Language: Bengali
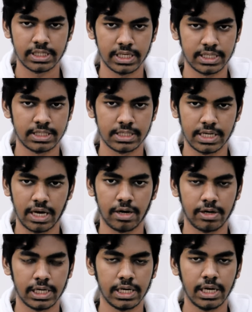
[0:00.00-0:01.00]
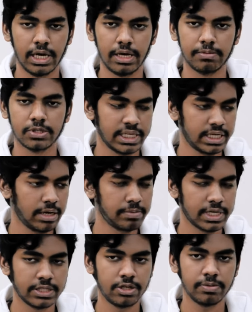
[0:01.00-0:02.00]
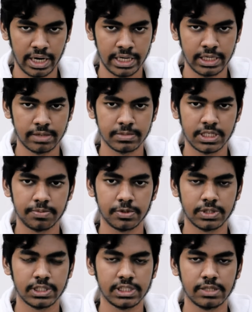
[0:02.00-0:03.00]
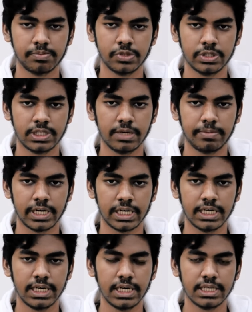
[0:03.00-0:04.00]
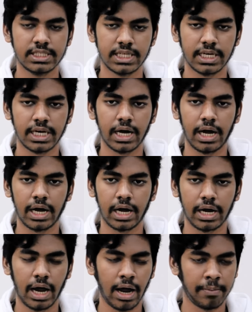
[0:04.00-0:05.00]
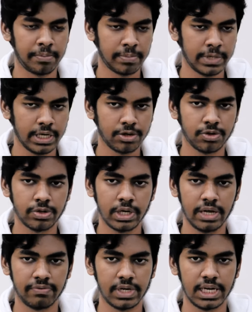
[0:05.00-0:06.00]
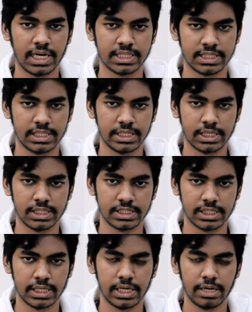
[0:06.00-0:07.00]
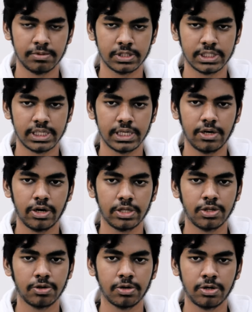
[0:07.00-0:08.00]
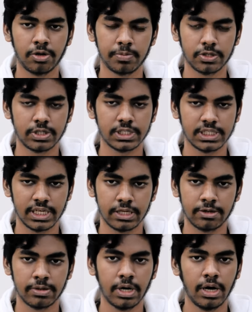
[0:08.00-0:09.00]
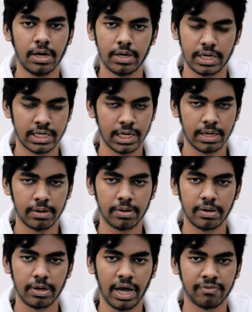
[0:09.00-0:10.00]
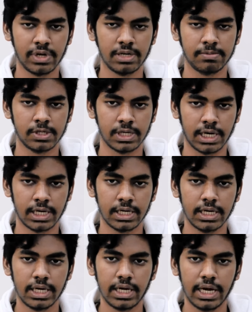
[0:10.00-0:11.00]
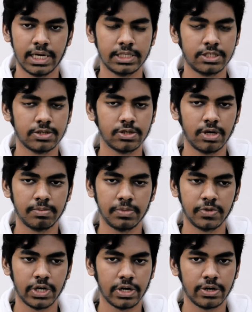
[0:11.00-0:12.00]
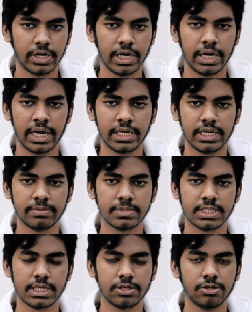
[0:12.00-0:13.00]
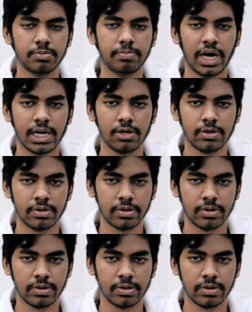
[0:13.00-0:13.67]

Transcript: টেস্ট নেওয়া হয় এবং এটার মাধ্যমে এটিএমস এর প্রতিষ্ঠান বুঝতে পারে যে আপনি কোন লেভেলে আছেন ইংলিশে এবং সেটা হয়তো অন্য প্রতিষ্ঠানেও এটা অ্যাভেলেবল না এর জন্য আমি মনে করি এটিএমস এ খুব ভালো